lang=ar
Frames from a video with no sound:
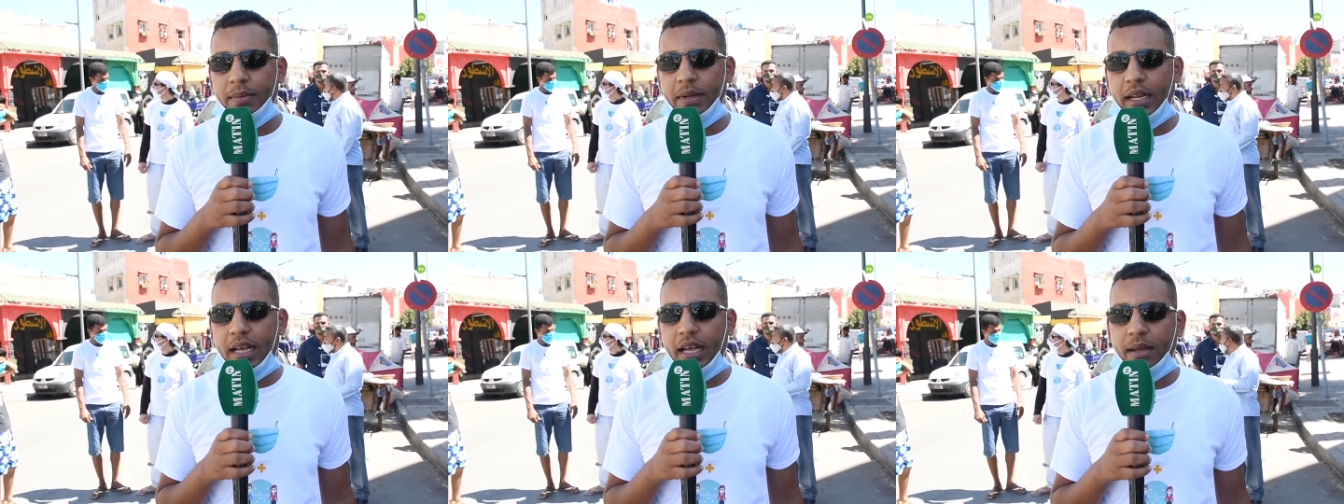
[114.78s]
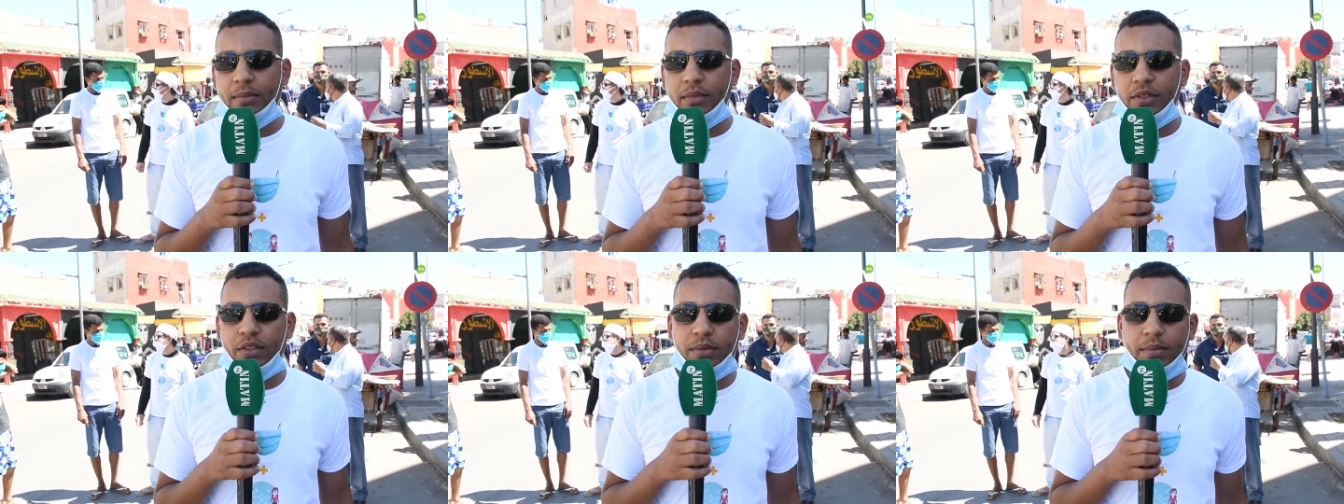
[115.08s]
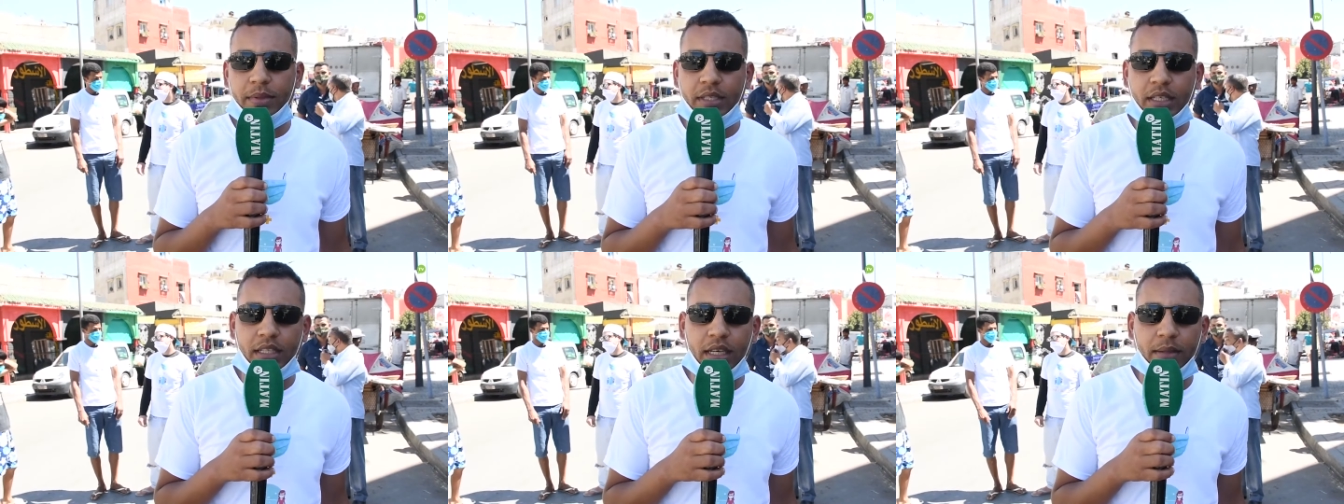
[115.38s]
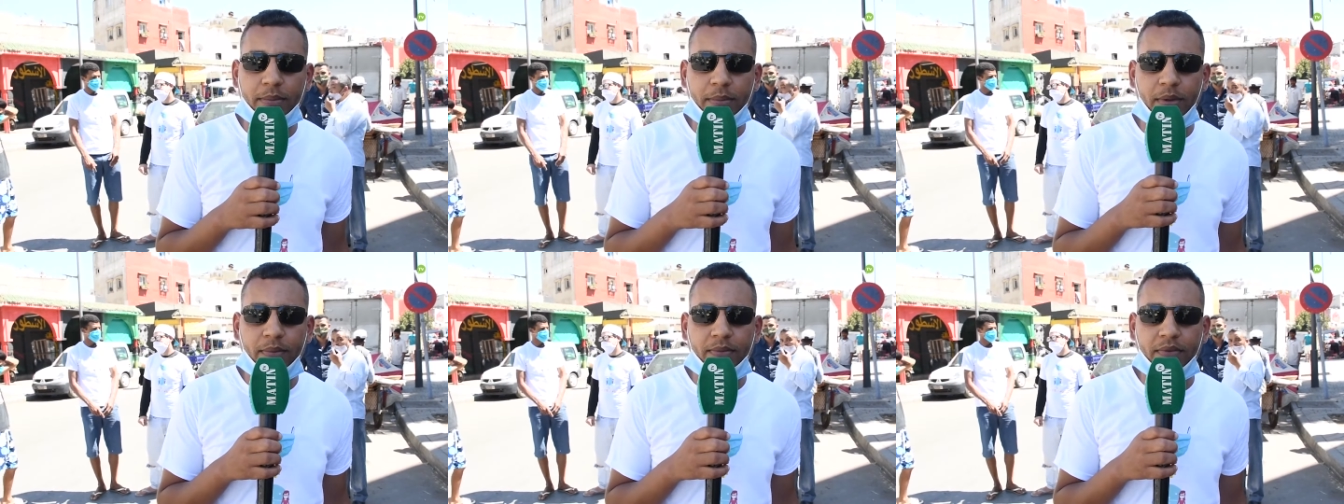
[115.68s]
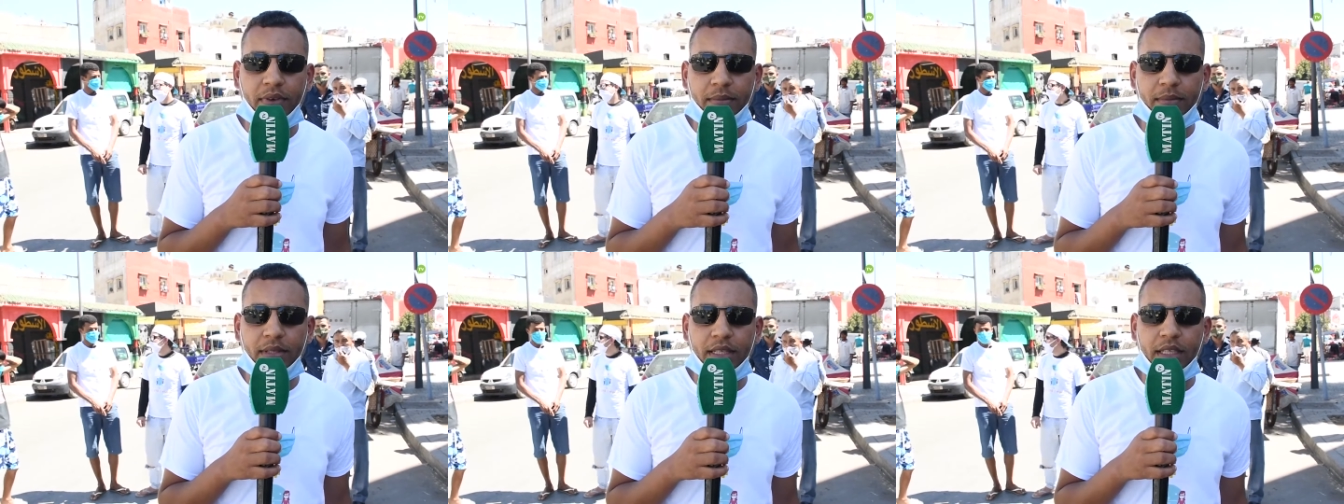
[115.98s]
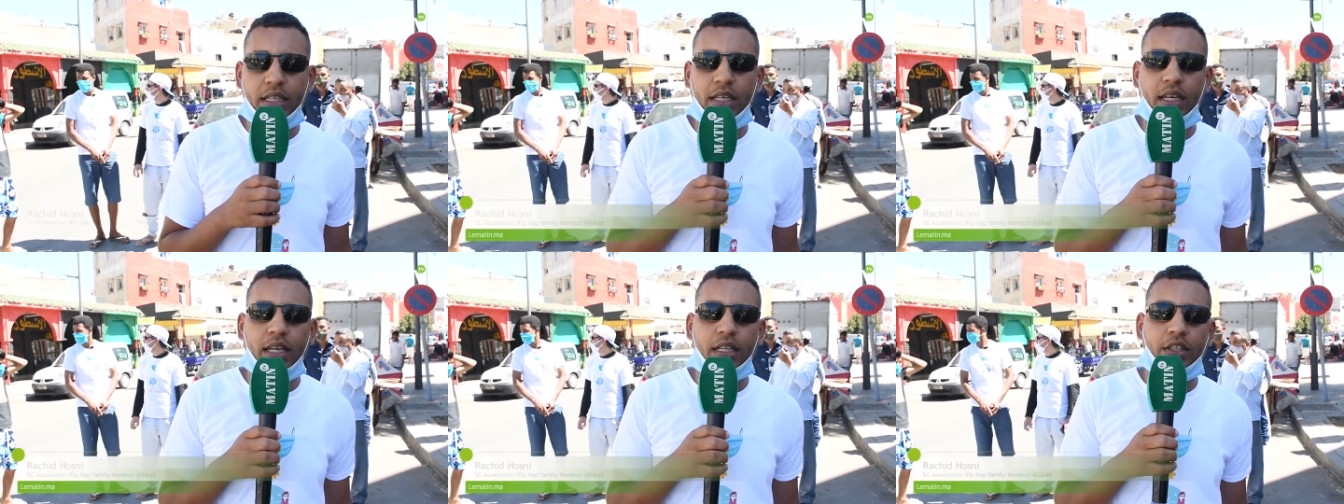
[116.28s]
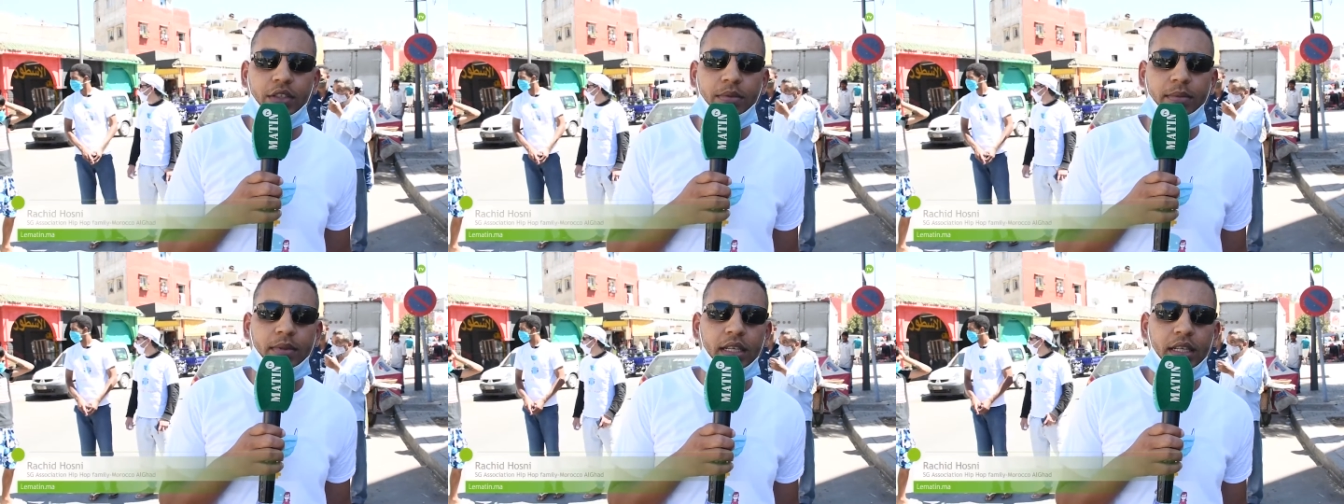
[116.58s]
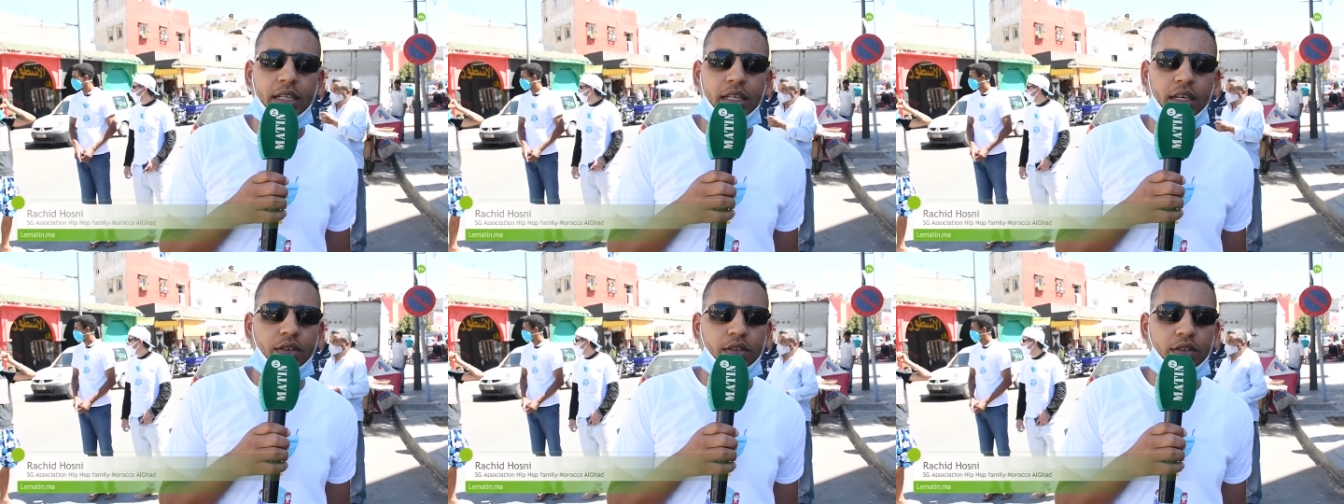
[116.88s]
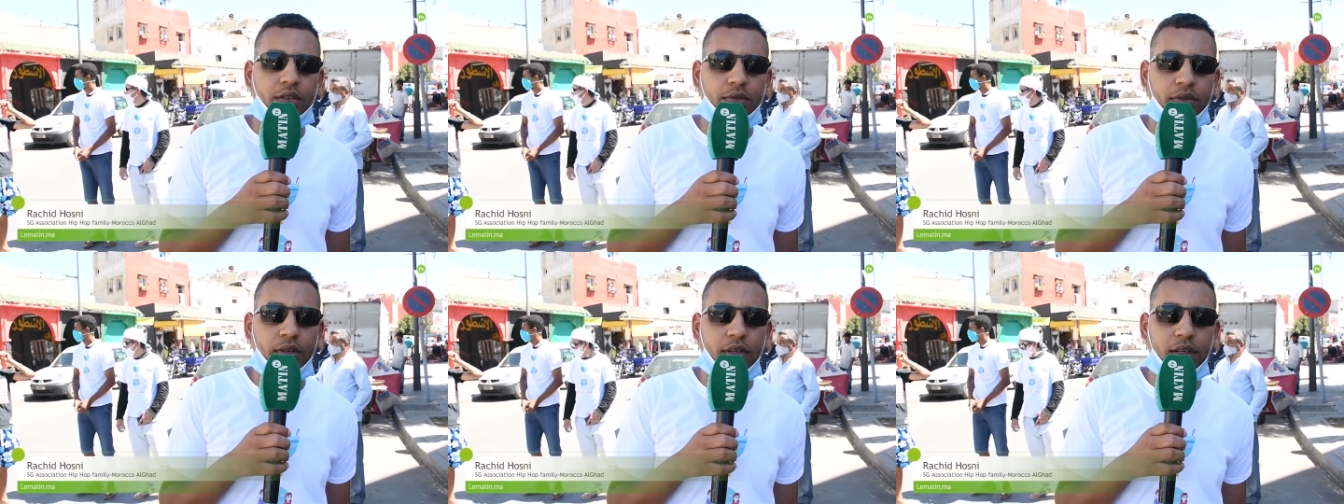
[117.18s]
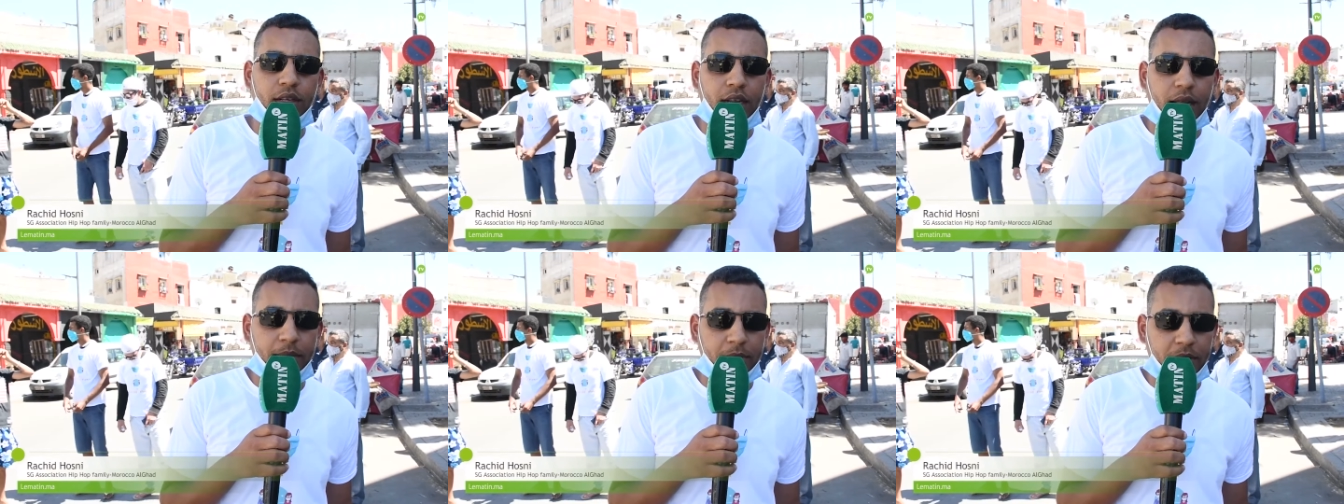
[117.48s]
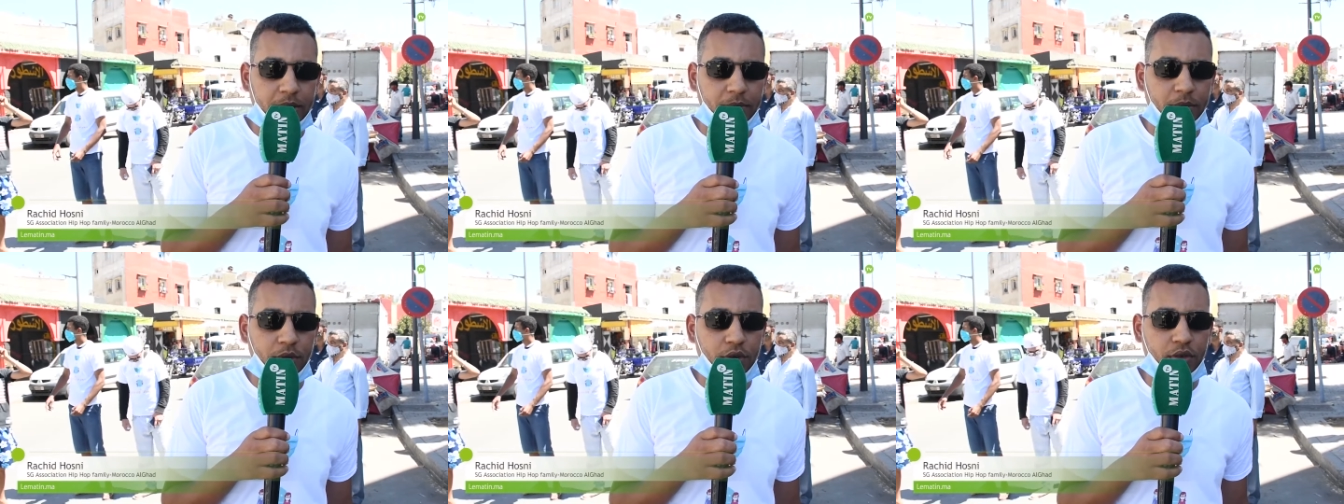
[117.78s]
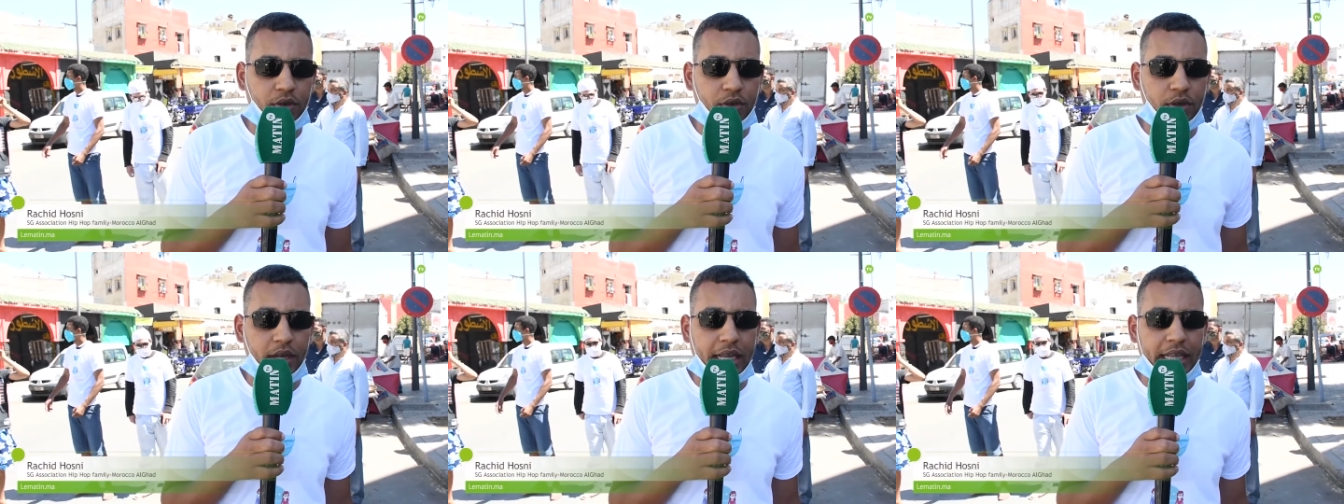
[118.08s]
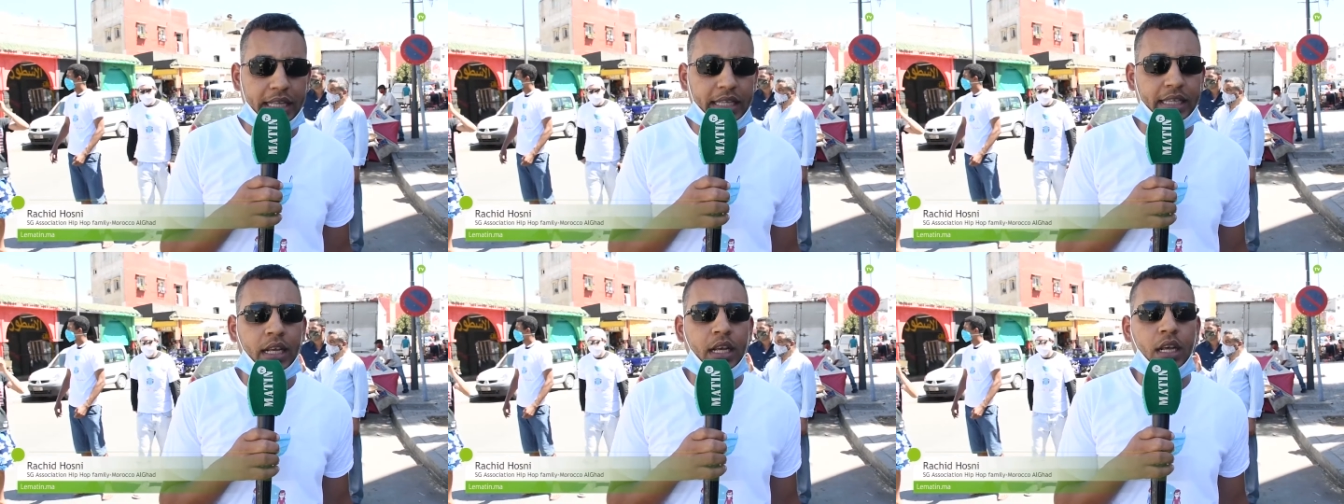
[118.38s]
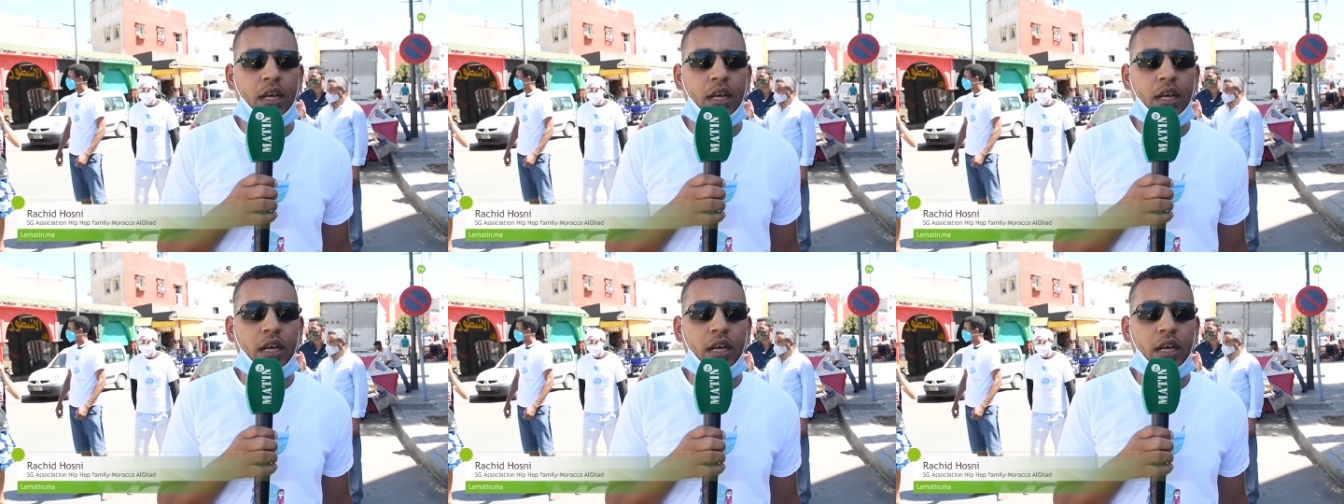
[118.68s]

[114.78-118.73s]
العام لجمعيه هيب هوب فاميلي هذه الجمعيه اللي هي عضو في لابيل موروكو الغد